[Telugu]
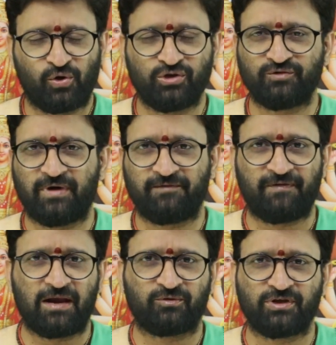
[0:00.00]
రోజు వారి
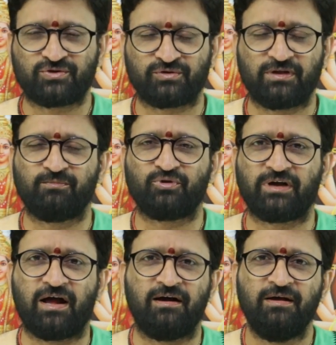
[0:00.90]
ఫలాలను తెలుసుకుందాం
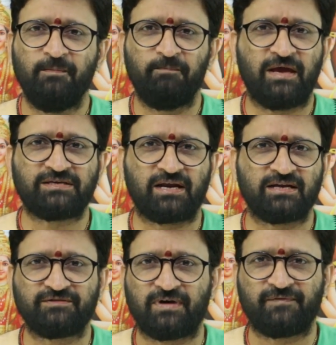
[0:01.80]
ముందుగా
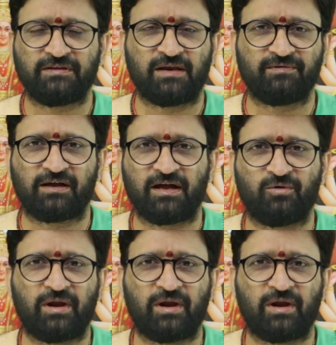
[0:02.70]
మేషరాశి వారి ఫలితాలు విధంగా